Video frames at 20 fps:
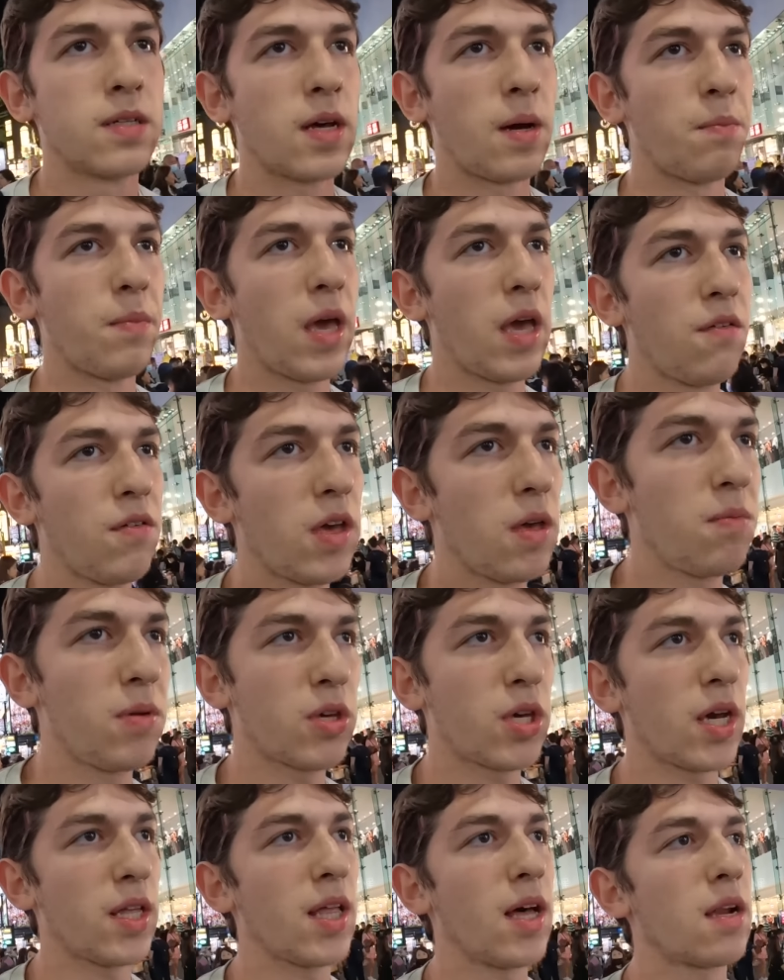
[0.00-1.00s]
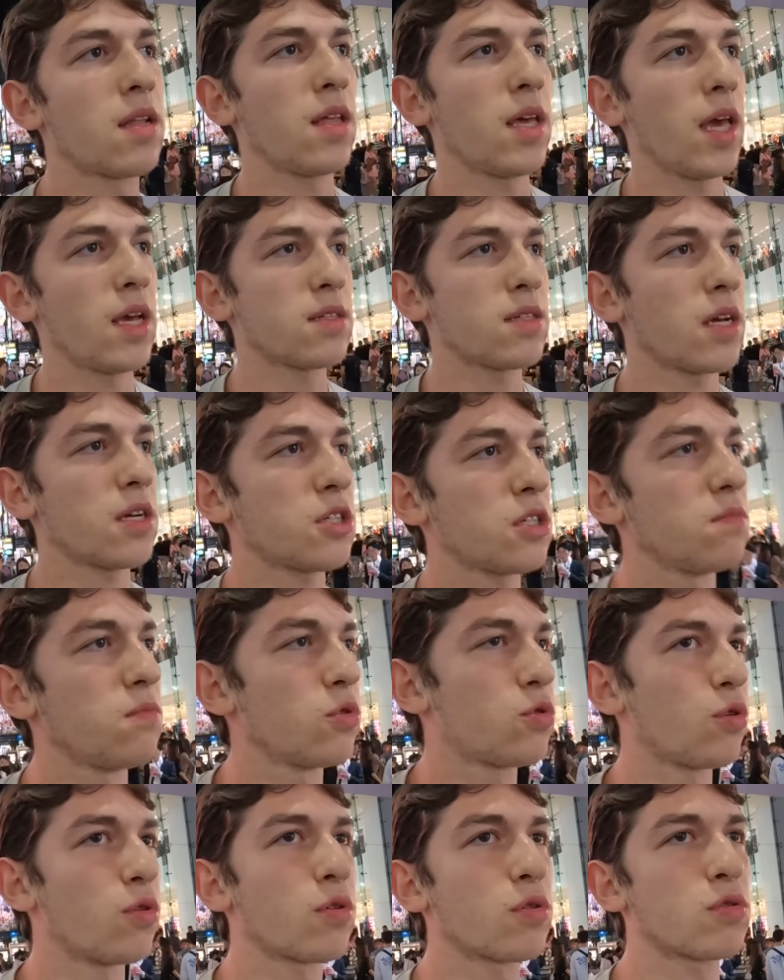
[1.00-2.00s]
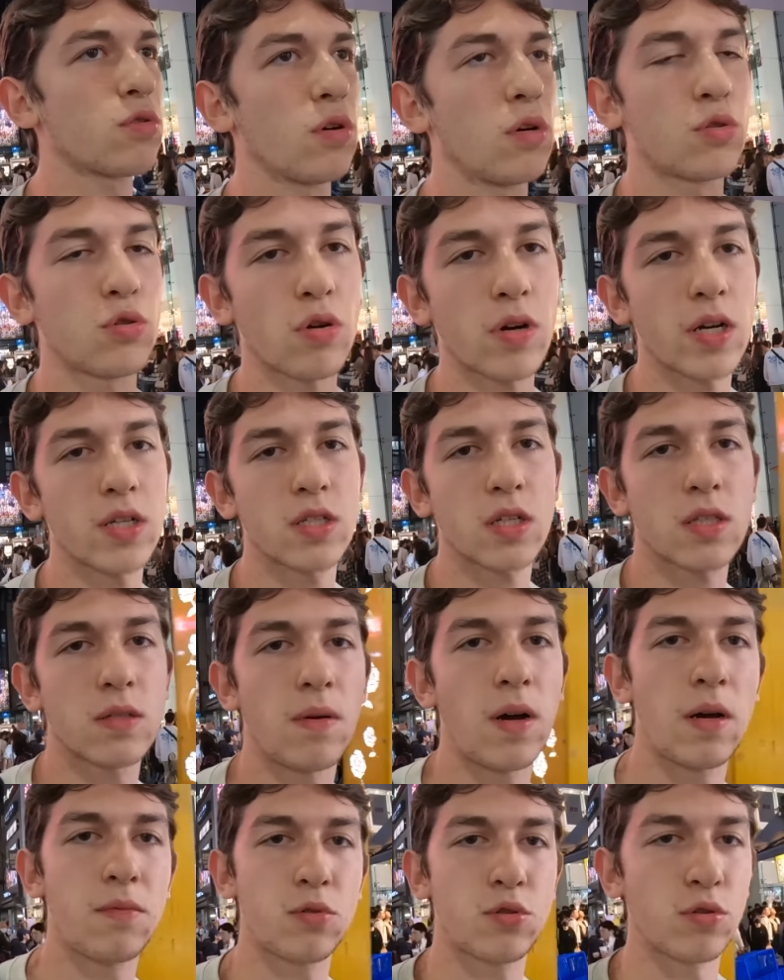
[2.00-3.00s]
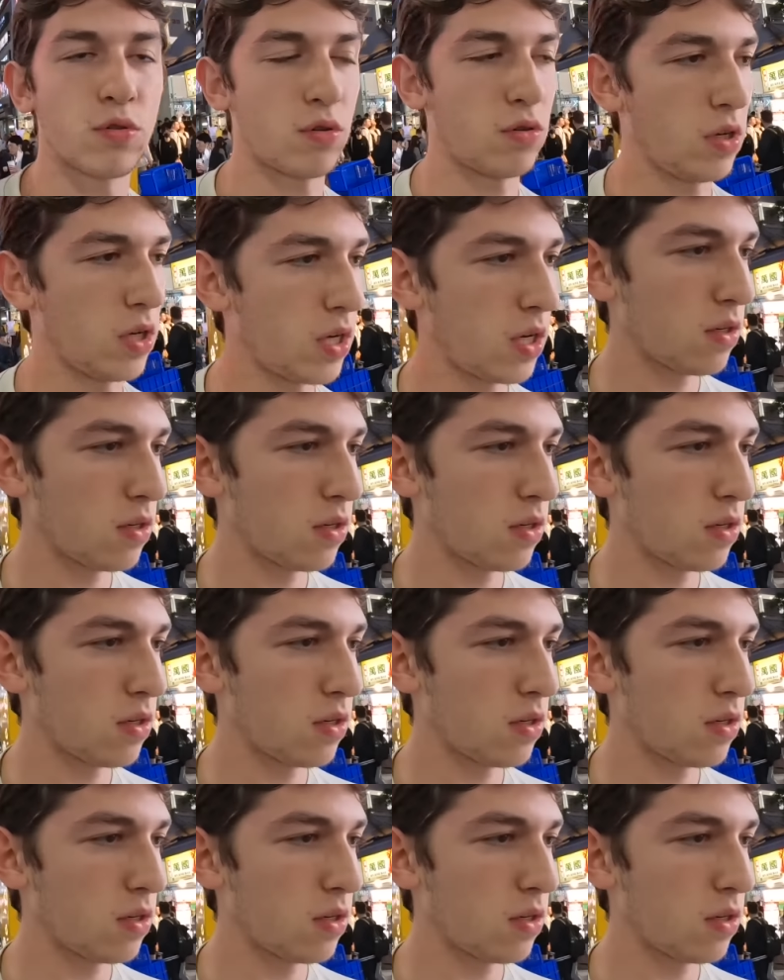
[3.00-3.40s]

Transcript: Ha, meyveyi bir kenarda yesek şimdi çok güzel Çok acıktım abi çünkü